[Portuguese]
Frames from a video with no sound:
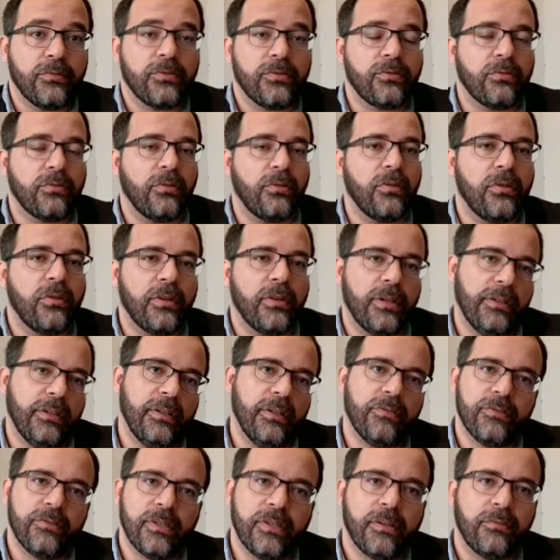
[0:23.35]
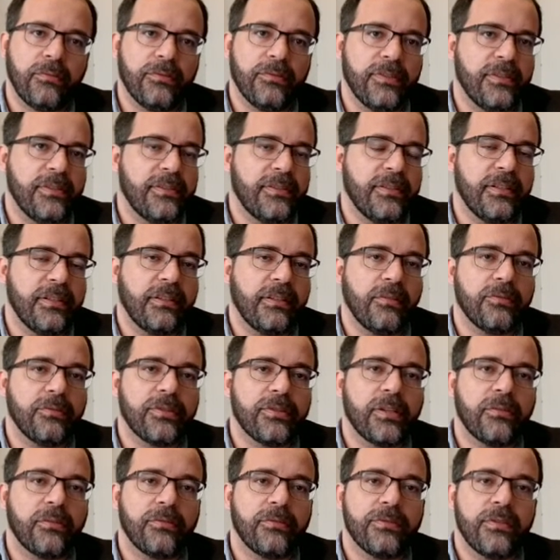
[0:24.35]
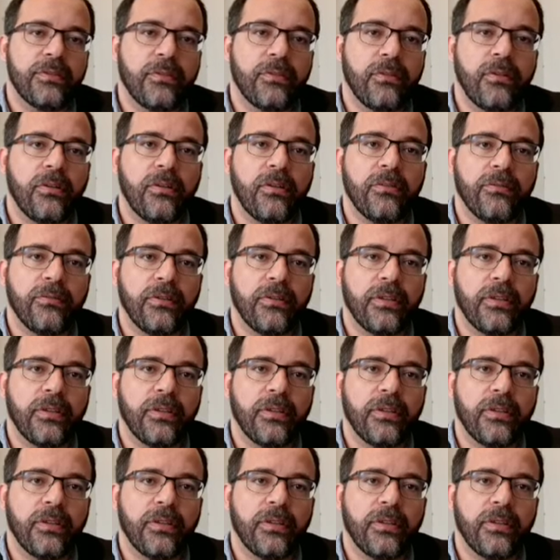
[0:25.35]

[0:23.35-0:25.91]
da sua história, desde o século XVI até o século XIX,